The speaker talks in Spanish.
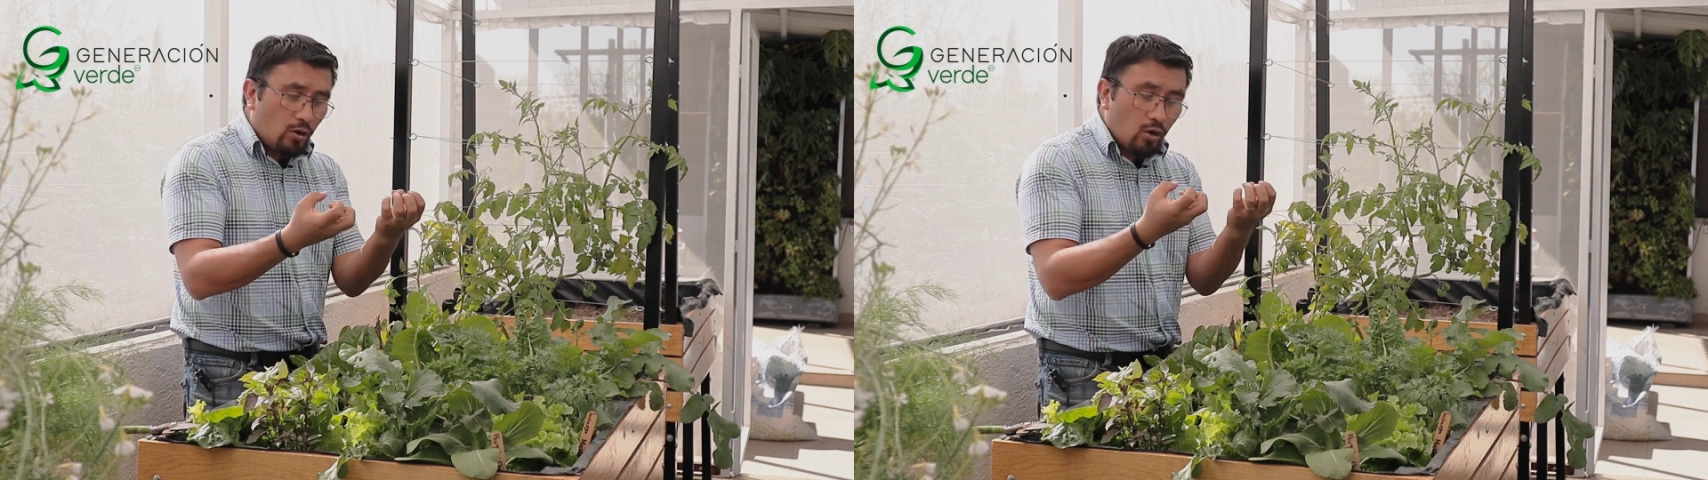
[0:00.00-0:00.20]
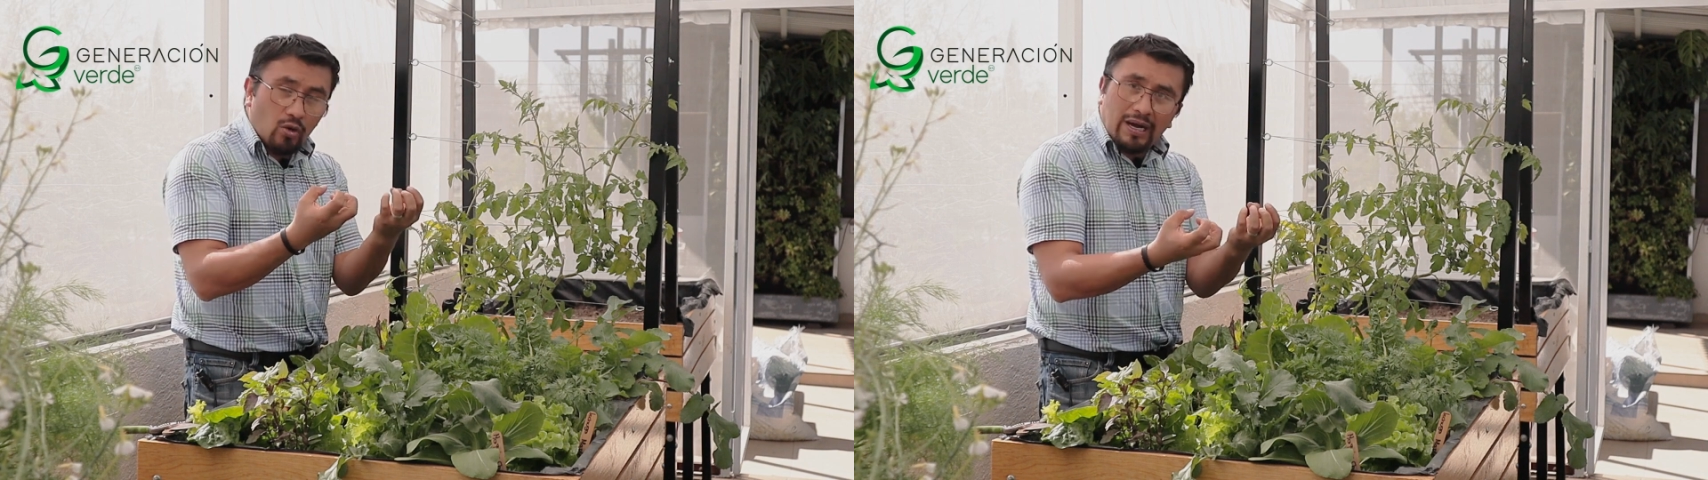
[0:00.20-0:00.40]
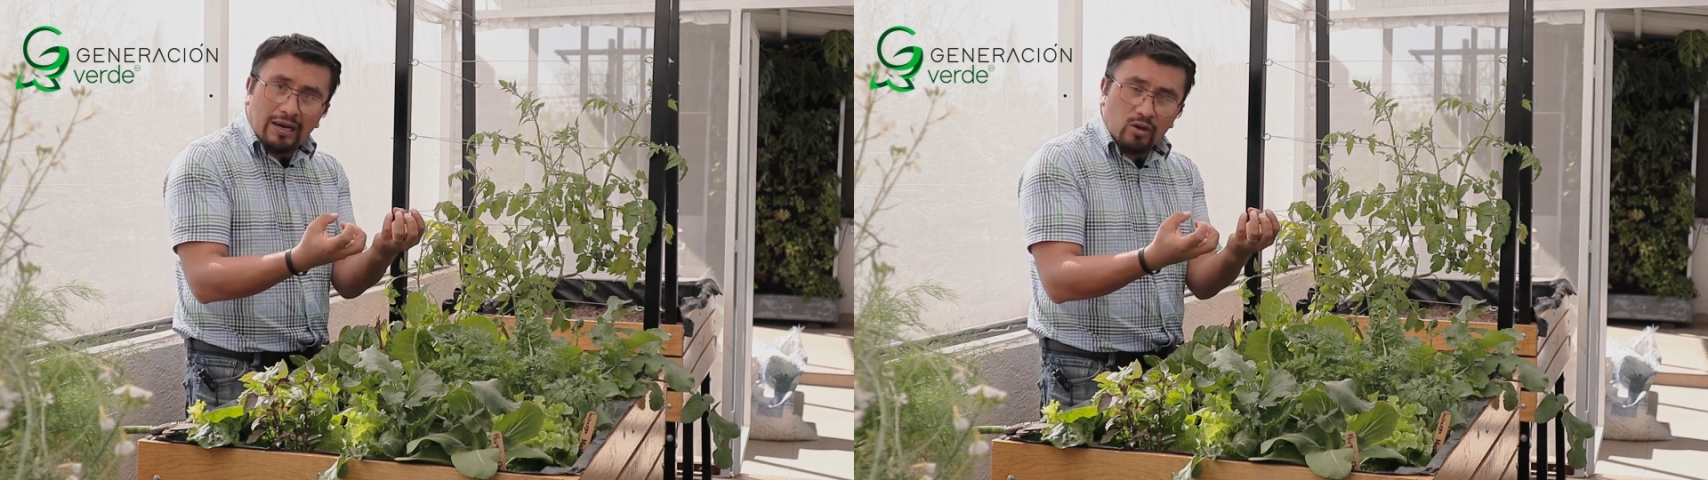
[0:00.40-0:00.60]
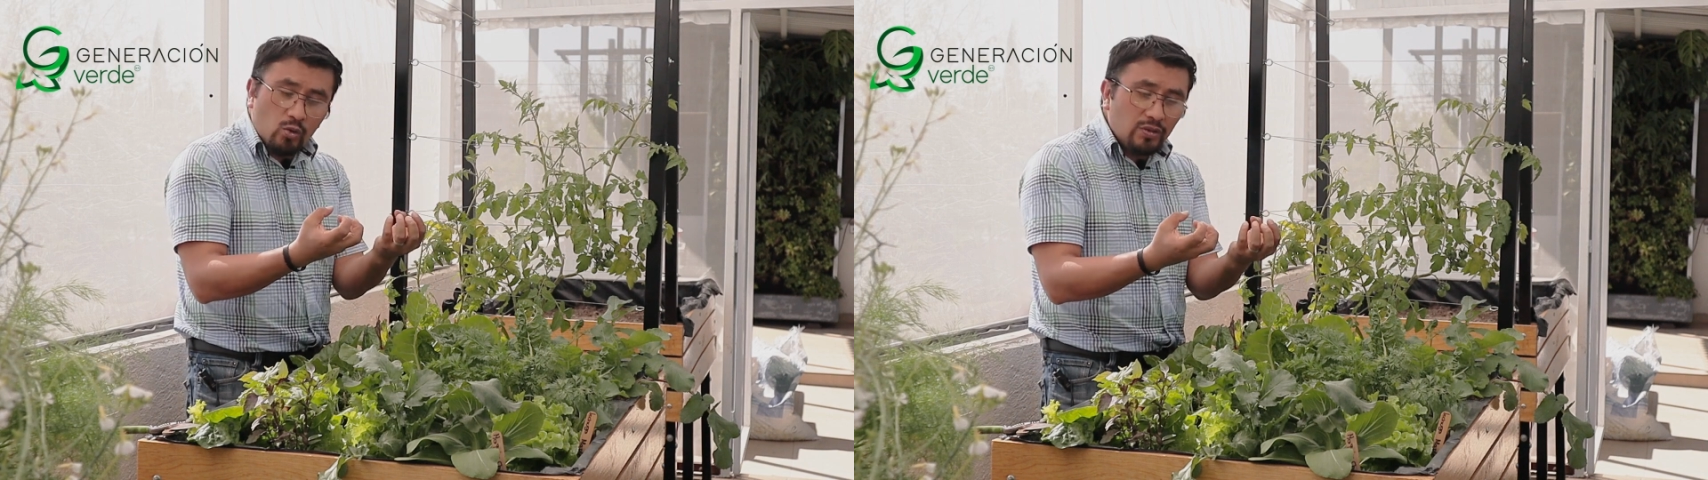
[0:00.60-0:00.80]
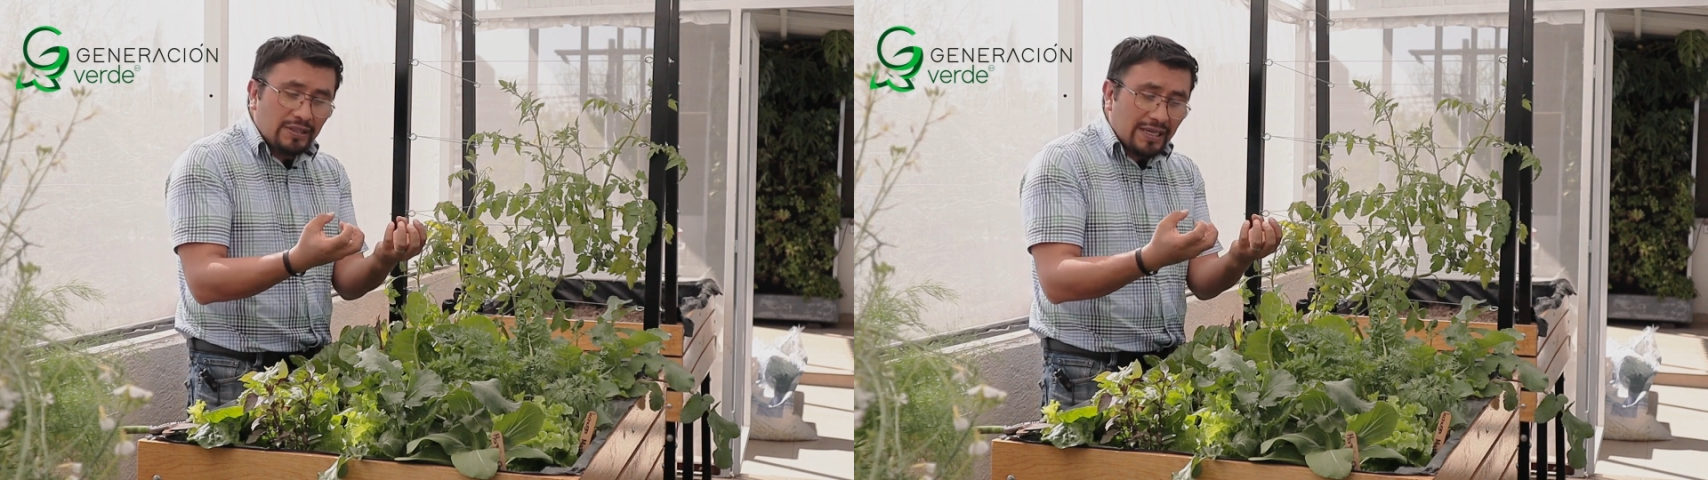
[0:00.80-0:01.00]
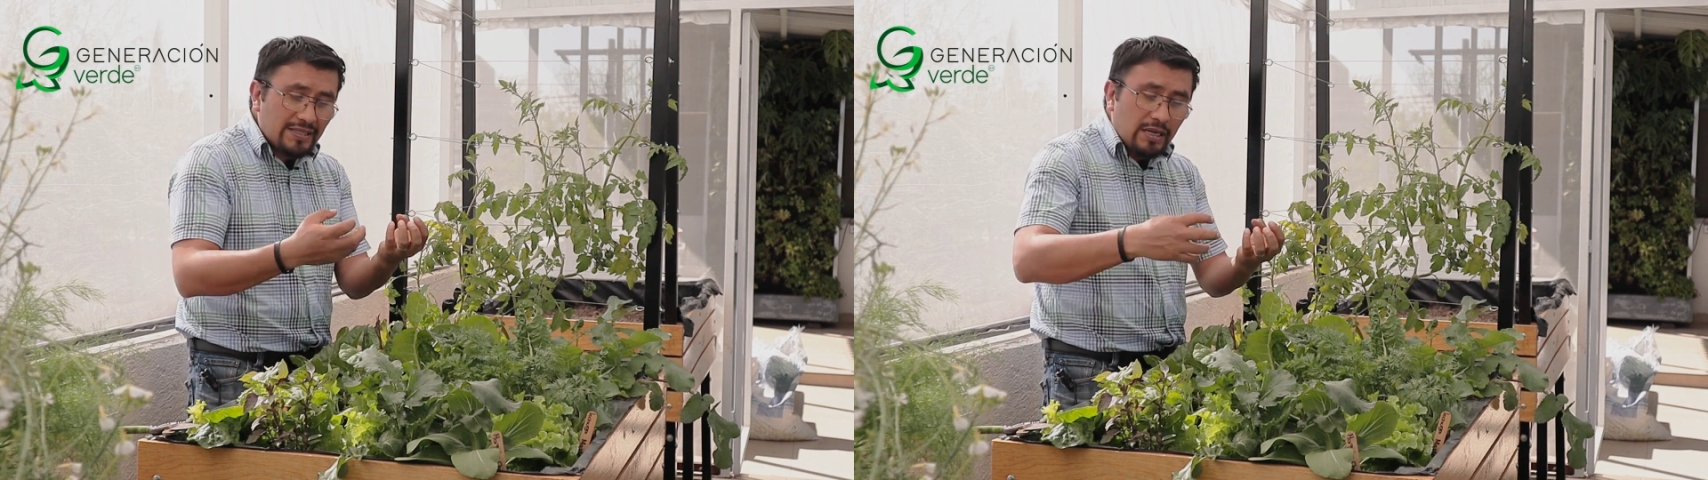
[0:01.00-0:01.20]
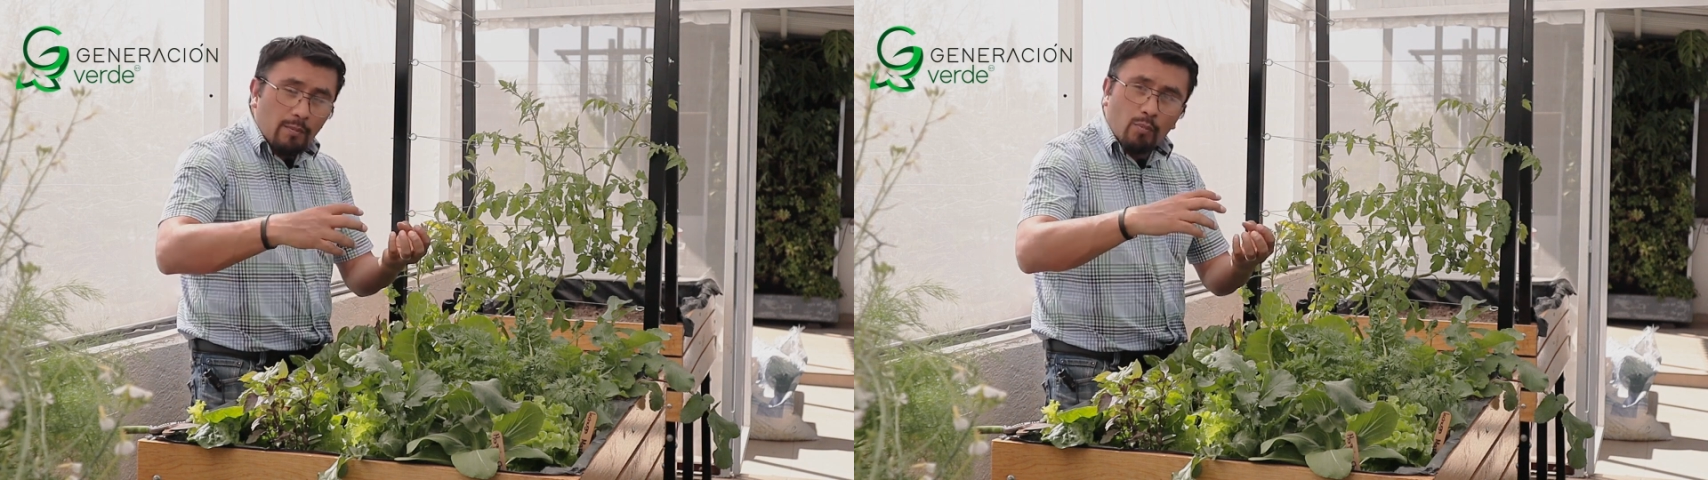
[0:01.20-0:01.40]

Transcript: colocar juntas